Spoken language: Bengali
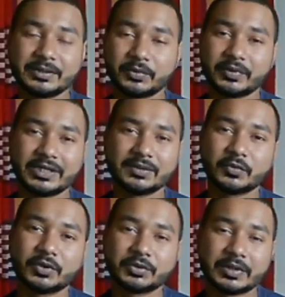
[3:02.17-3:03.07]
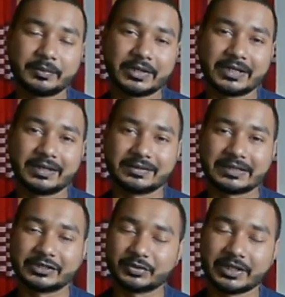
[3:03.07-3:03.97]
নিব এটি মূলত আমরা
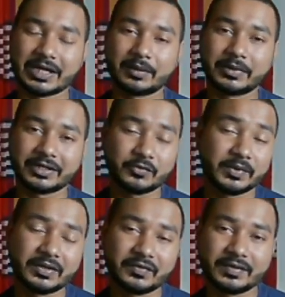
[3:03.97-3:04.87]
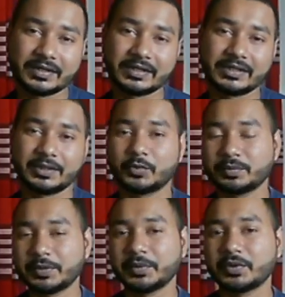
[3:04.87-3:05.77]
আসলে আমার এক্সপিরিয়েন্স থেকে এবং
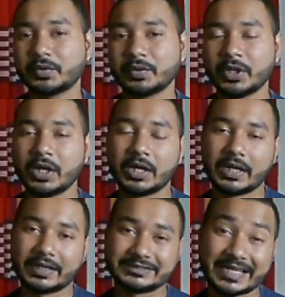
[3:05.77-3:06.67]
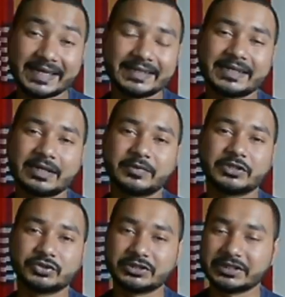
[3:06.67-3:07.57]
বিভিন্ন জায়গা থেকে আমি
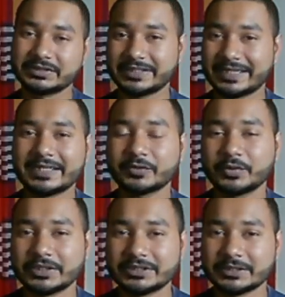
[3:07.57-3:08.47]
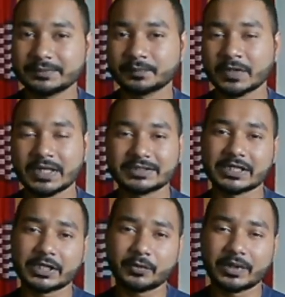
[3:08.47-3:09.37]
কিছু জিনিস গ্যাদার করেছি
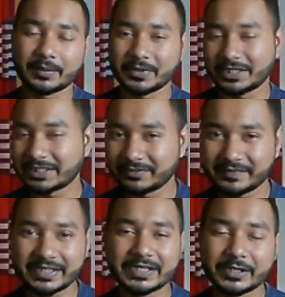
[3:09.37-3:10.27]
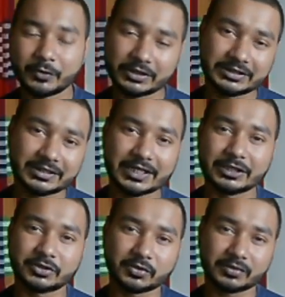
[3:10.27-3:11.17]
যাতে করে আপনারা যারা বিগিনার রয়েছেন তারা
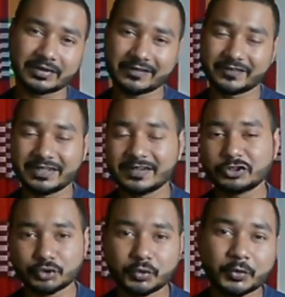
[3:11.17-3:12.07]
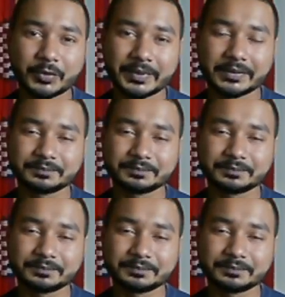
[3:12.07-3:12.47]
যখন গ্রাফিক ডিজাইন শুরু করবেন